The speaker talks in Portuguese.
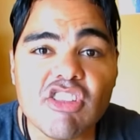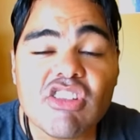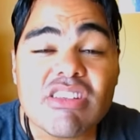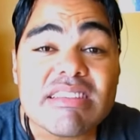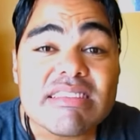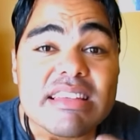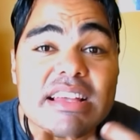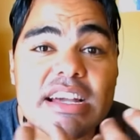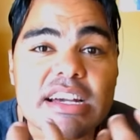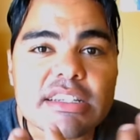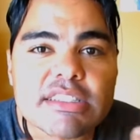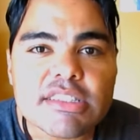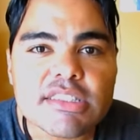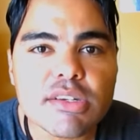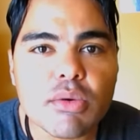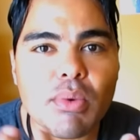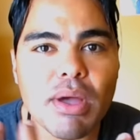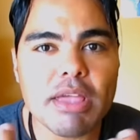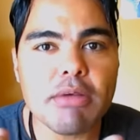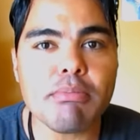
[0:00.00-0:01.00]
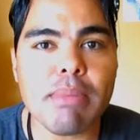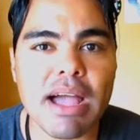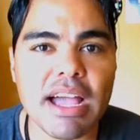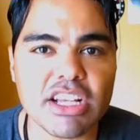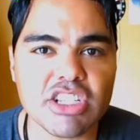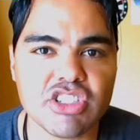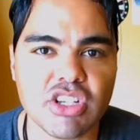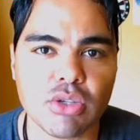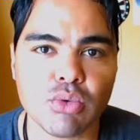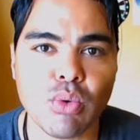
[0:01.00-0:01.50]
descansam a
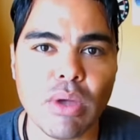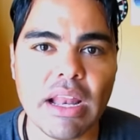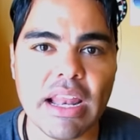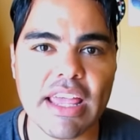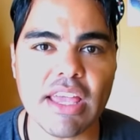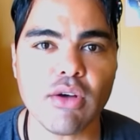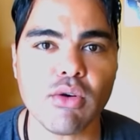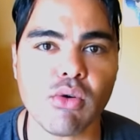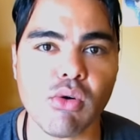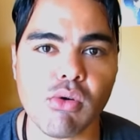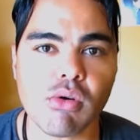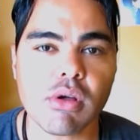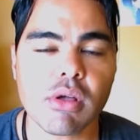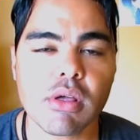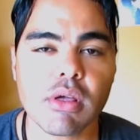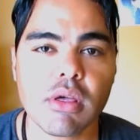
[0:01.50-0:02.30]
imagem do elenco.